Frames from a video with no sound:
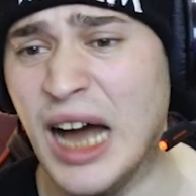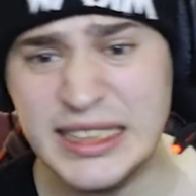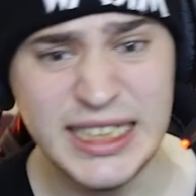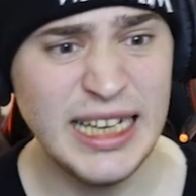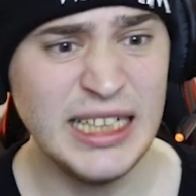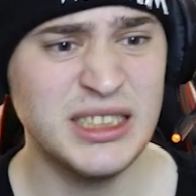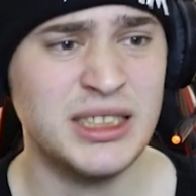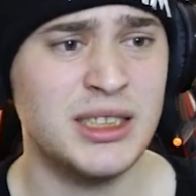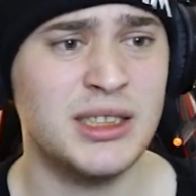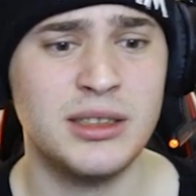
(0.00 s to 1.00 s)
Hadi.
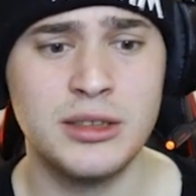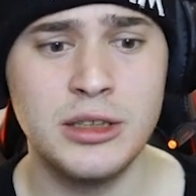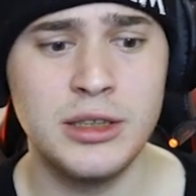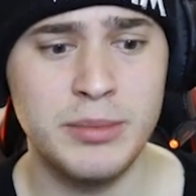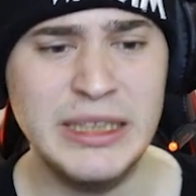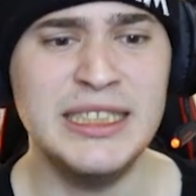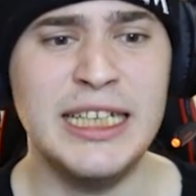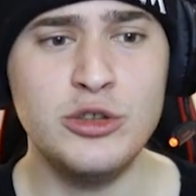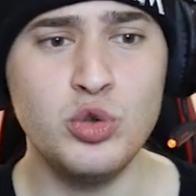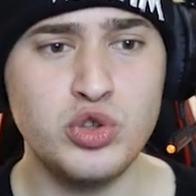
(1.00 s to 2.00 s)
Ben
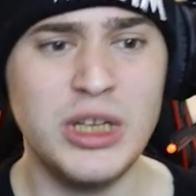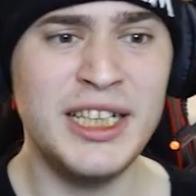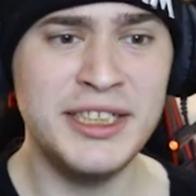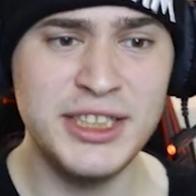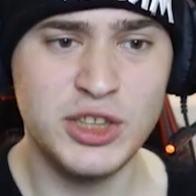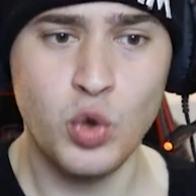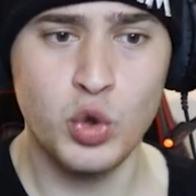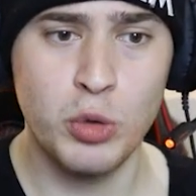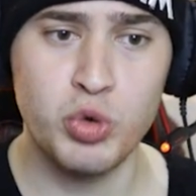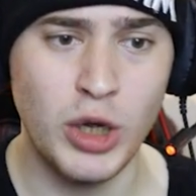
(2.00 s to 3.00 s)
gece 3 laneti için
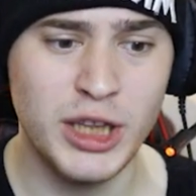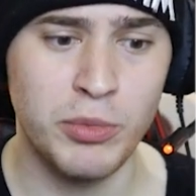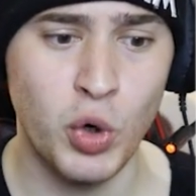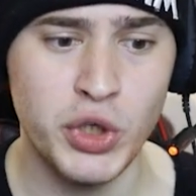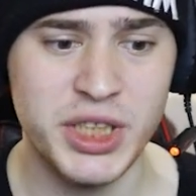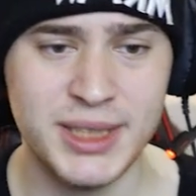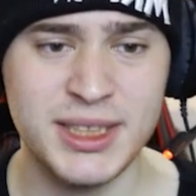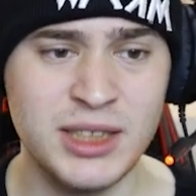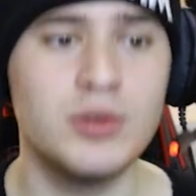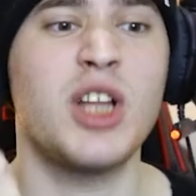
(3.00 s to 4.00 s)
oynuyorum şu anda bu oyunu.
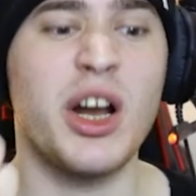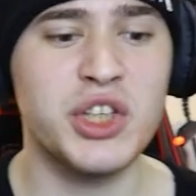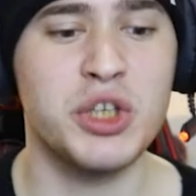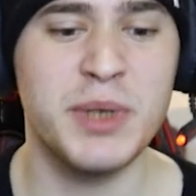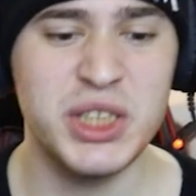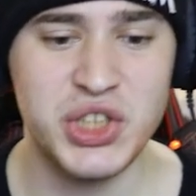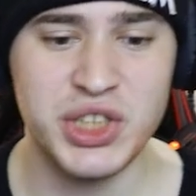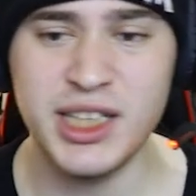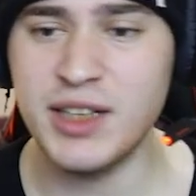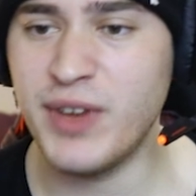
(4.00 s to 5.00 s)
Sizin tartışmanız
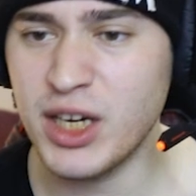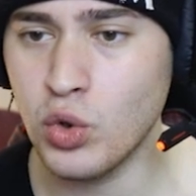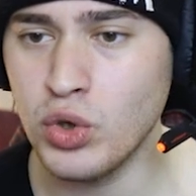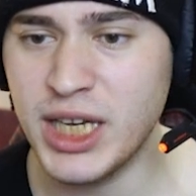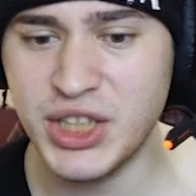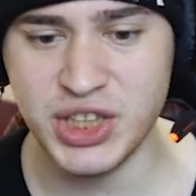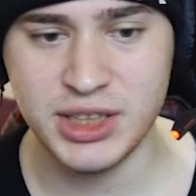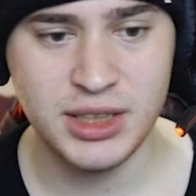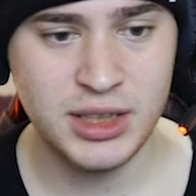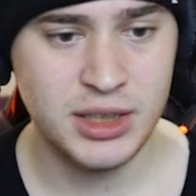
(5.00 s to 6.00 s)
için değil. Verin oyu geçin.
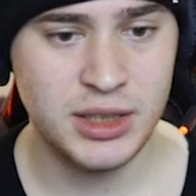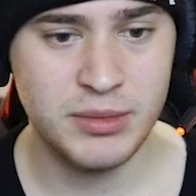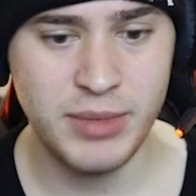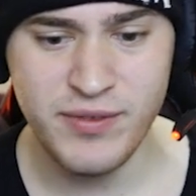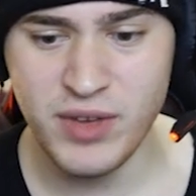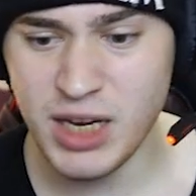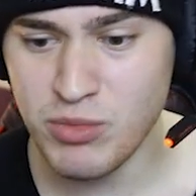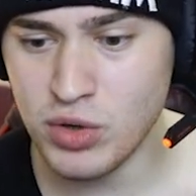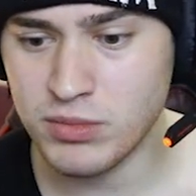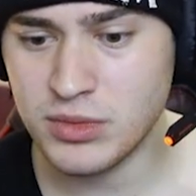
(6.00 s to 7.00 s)
Ben
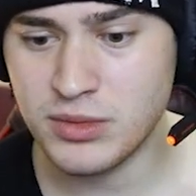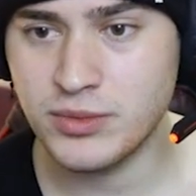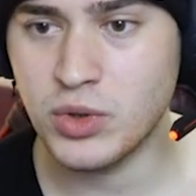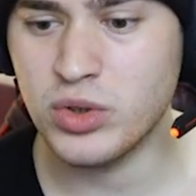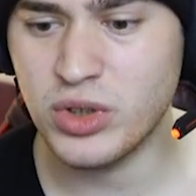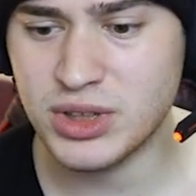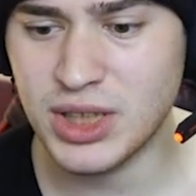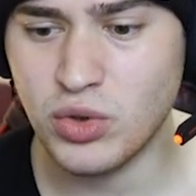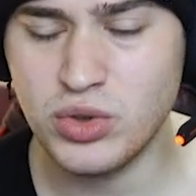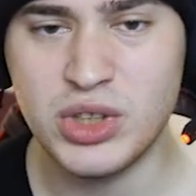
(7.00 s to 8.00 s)
veremiyorum. 14
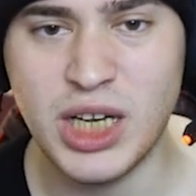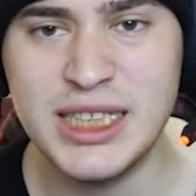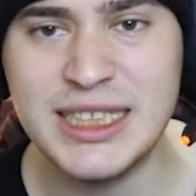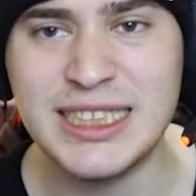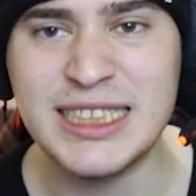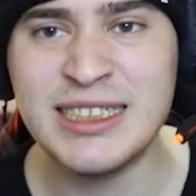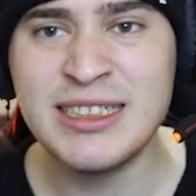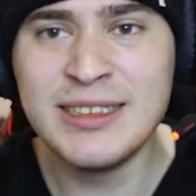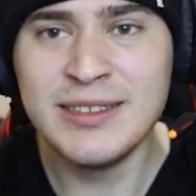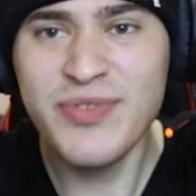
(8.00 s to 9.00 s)
saniye 13 saniye kaldı.
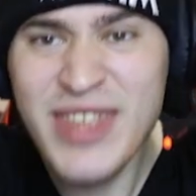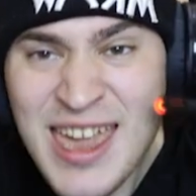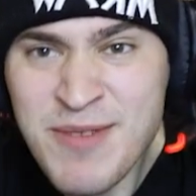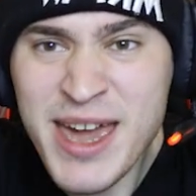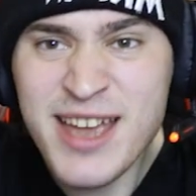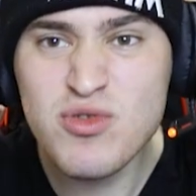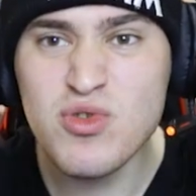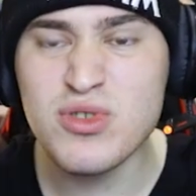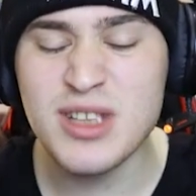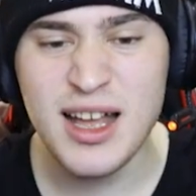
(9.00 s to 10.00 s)
İyi
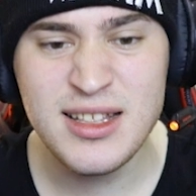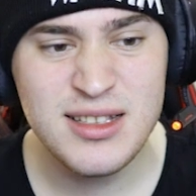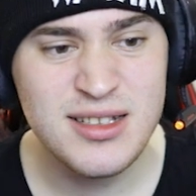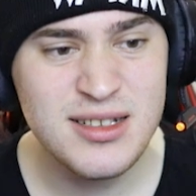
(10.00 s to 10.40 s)
bekliyoruz lan.